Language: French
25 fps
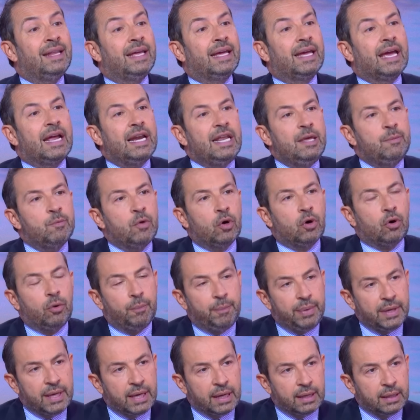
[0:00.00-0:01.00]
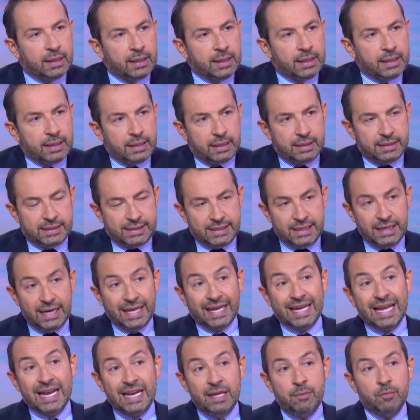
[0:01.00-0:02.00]
égalisme européen. Euh, si
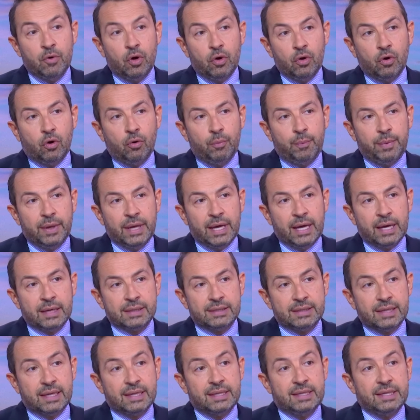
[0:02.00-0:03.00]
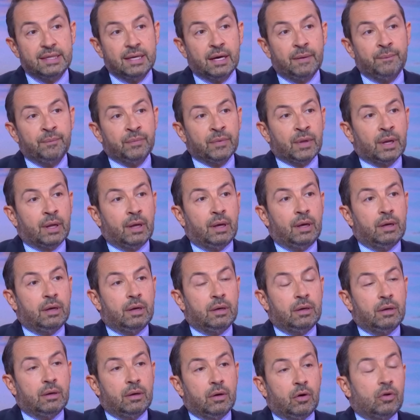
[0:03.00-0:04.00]
l'égalisme européen, c'est-à-dire
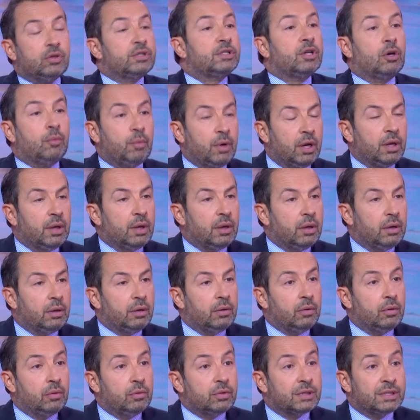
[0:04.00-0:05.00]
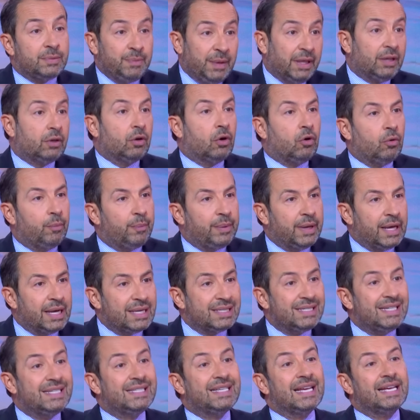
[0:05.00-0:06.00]
euh, ressemble au SMIC européen,
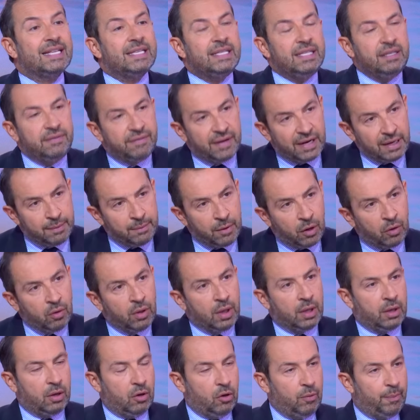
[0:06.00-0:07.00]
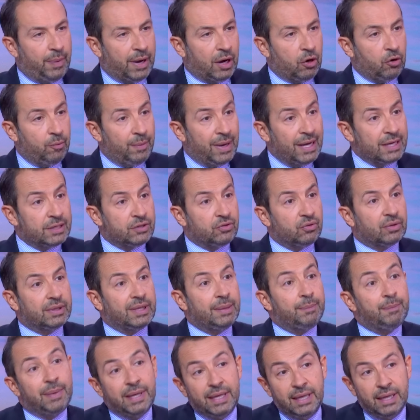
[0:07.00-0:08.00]
si c'est un nivellement par le bas sur des
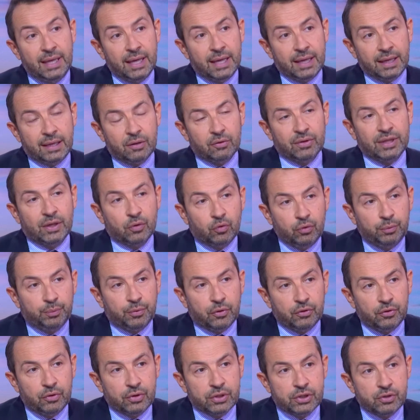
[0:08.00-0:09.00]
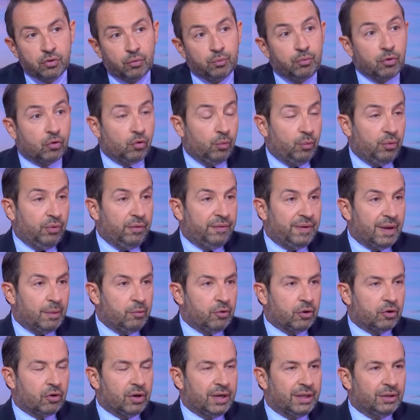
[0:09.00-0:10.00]
pays qui ont des coûts de production beaucoup plus
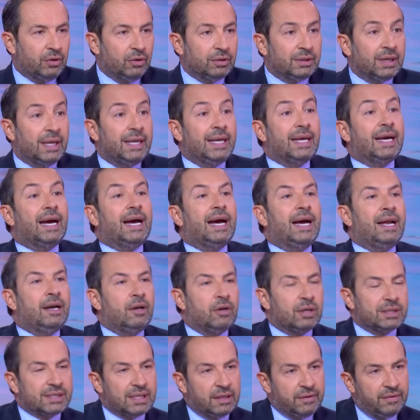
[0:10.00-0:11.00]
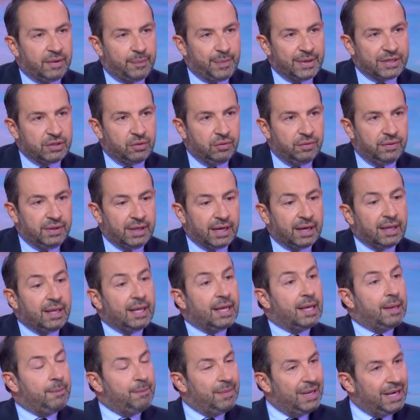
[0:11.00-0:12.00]
faibles que les nôtres, alors ça ne va pas suffire.
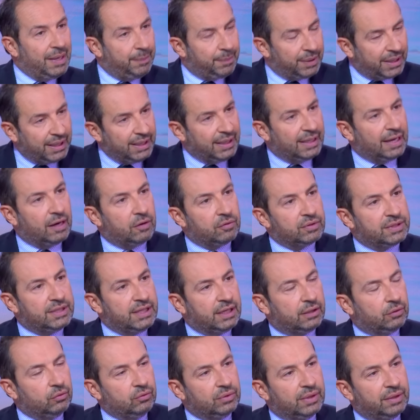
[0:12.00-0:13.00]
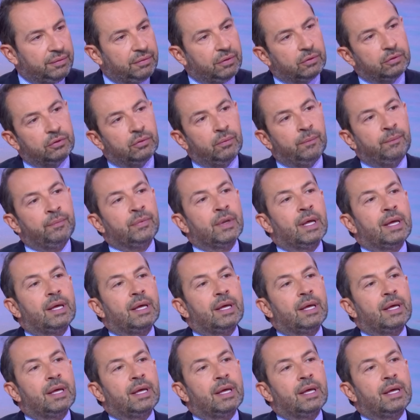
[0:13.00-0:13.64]
Mais les prix garantis que nous défendons,